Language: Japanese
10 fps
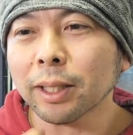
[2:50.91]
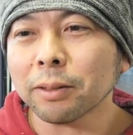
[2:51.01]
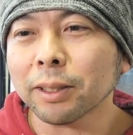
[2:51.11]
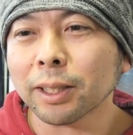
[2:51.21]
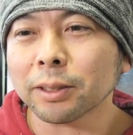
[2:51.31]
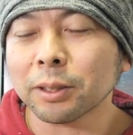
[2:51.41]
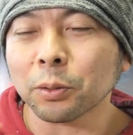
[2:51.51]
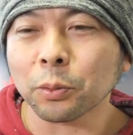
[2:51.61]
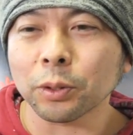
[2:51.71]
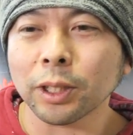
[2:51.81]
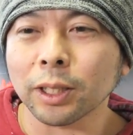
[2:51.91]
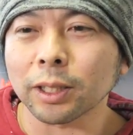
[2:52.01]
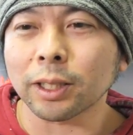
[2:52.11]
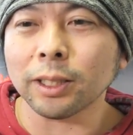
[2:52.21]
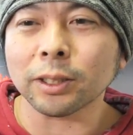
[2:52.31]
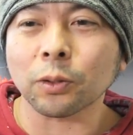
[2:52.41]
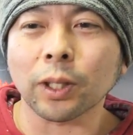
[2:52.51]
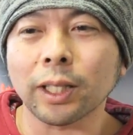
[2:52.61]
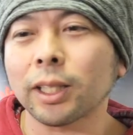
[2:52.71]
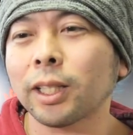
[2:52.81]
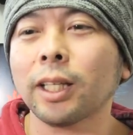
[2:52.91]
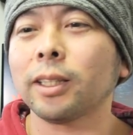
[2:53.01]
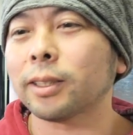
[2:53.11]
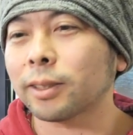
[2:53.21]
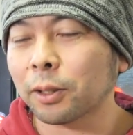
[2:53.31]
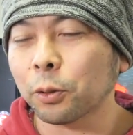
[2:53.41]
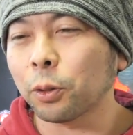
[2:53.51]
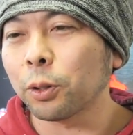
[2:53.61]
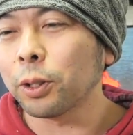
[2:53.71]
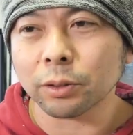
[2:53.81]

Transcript: 全く私そこに記事とか入れてないんですけど、